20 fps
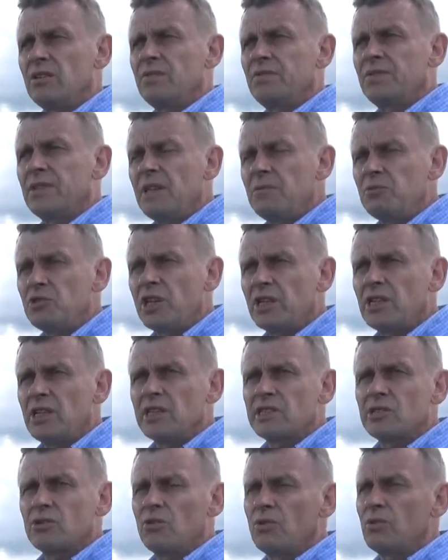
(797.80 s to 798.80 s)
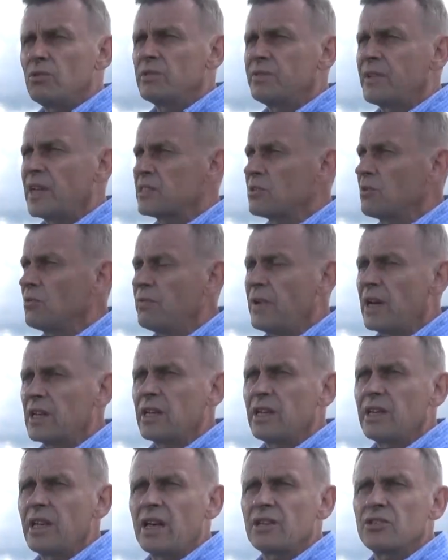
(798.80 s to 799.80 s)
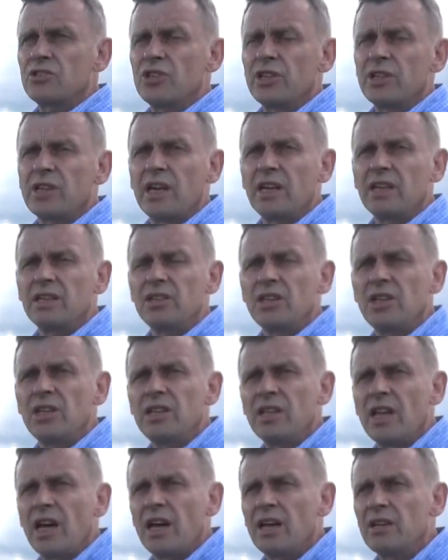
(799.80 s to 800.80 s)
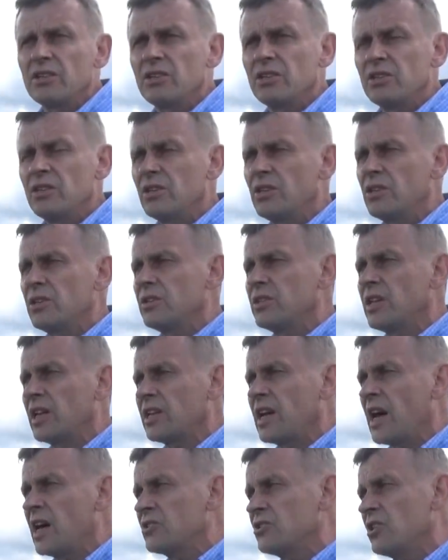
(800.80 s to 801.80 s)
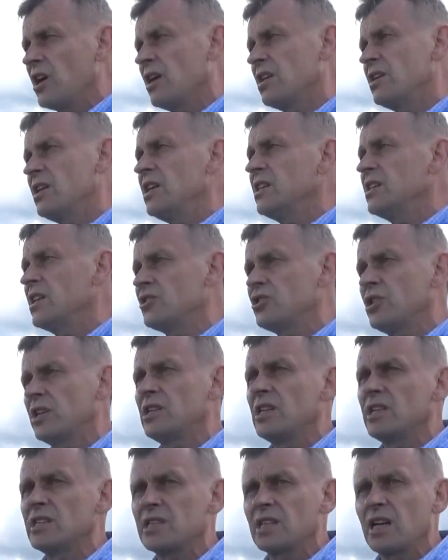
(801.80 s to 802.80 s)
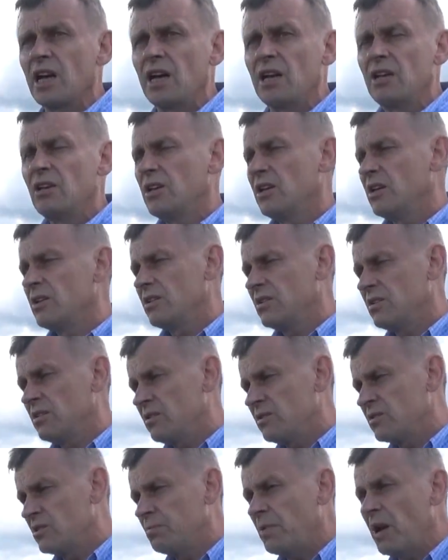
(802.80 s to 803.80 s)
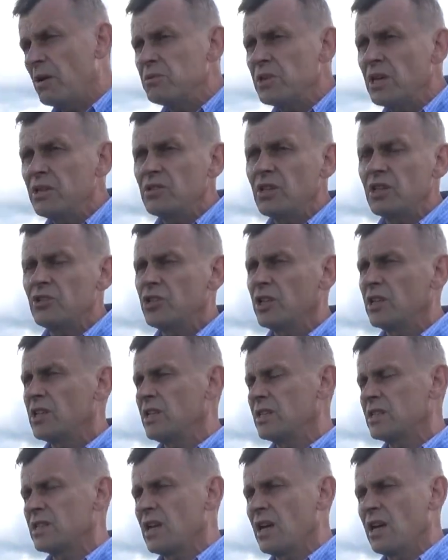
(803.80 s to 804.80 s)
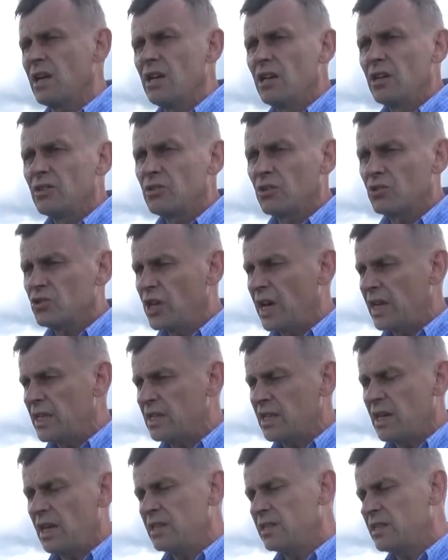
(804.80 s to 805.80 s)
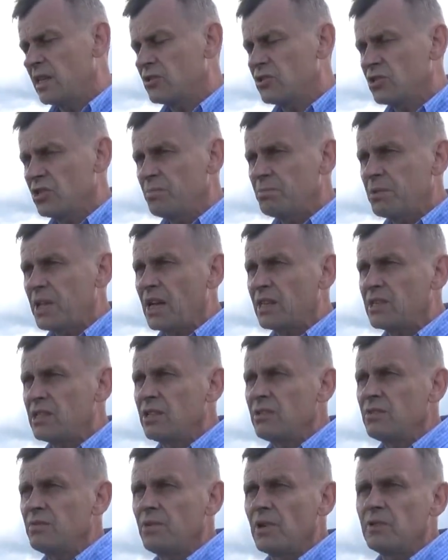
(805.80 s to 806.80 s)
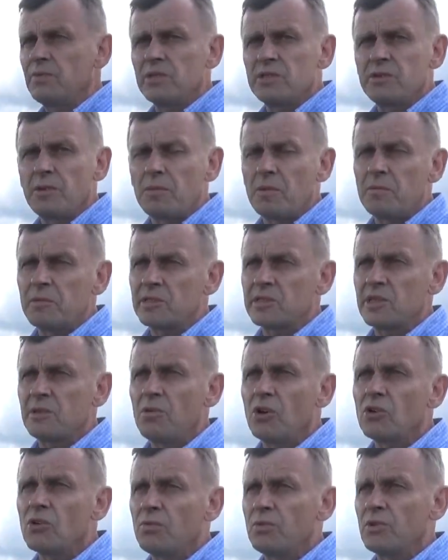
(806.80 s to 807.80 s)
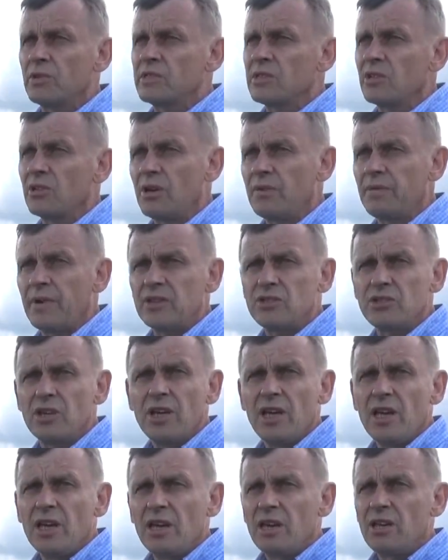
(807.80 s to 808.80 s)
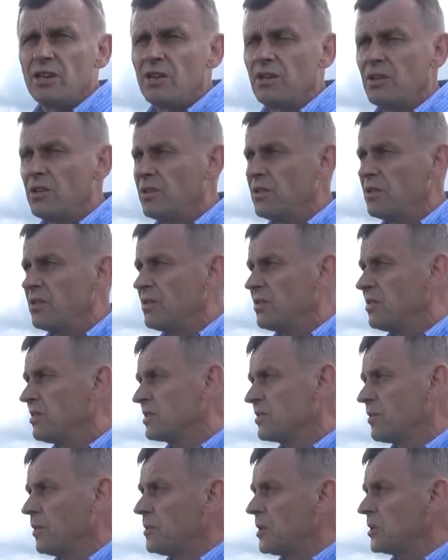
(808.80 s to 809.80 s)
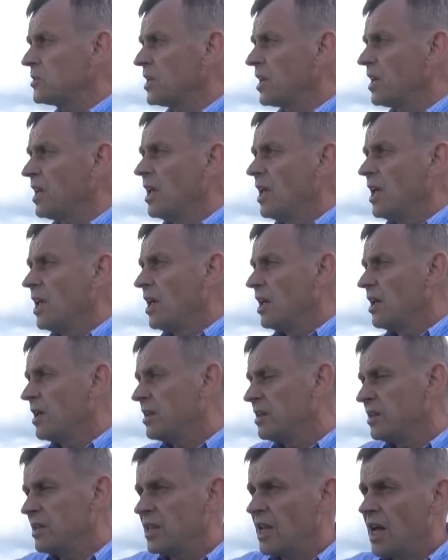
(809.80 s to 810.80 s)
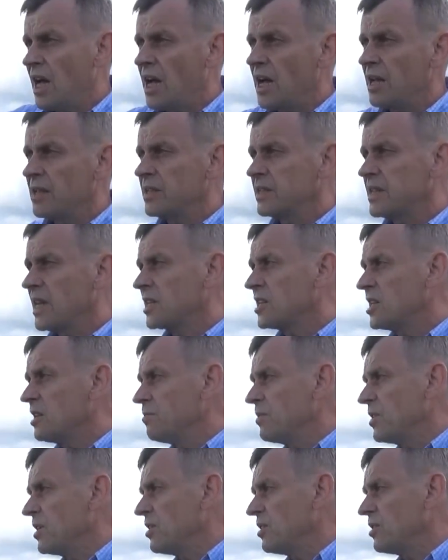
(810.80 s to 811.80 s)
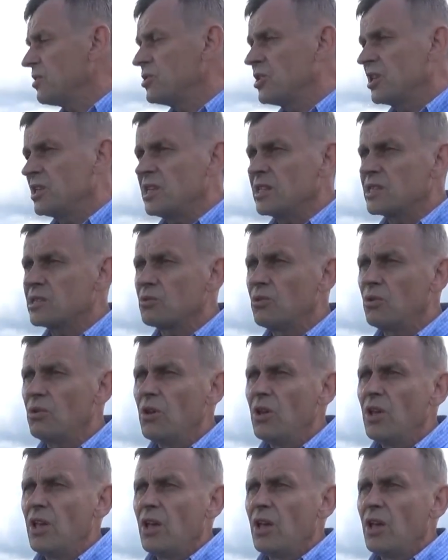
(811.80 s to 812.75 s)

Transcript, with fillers: W tym siedlisku zwracam uwagę na krzyka i na derkacza. Inne siedliska E, zupełnie inne siedliska to czajka i te trzy ptaki w województwie pomorskim mogą funkcjonować e, swobodnie na takim e, siedlisku.